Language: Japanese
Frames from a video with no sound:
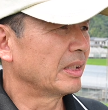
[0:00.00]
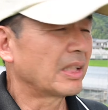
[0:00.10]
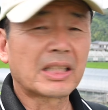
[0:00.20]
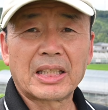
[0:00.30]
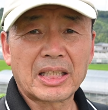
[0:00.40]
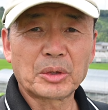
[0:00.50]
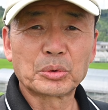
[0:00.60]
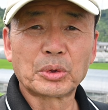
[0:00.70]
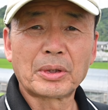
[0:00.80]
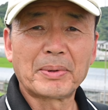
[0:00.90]
中川の
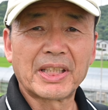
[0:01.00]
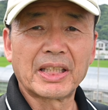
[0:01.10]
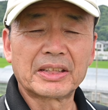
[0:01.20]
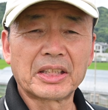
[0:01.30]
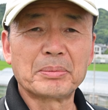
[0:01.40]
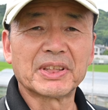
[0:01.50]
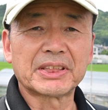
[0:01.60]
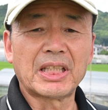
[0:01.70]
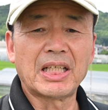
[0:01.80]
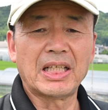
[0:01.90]
土手までやってきまし
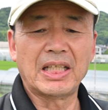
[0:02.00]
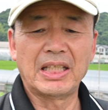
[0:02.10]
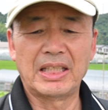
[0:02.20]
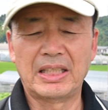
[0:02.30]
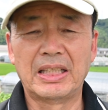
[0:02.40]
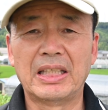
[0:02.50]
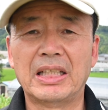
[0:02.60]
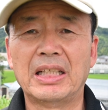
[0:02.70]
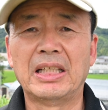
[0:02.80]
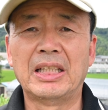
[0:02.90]
た
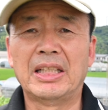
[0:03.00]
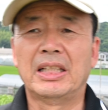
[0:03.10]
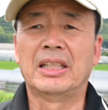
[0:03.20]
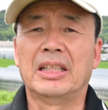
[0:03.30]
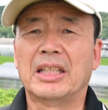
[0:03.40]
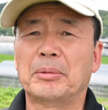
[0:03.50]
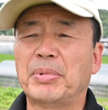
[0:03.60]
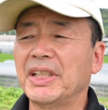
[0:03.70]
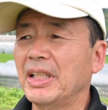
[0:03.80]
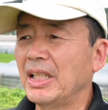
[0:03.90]
やっ
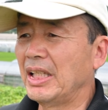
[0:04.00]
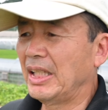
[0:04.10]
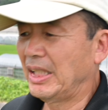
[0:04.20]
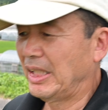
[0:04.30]
ぱりね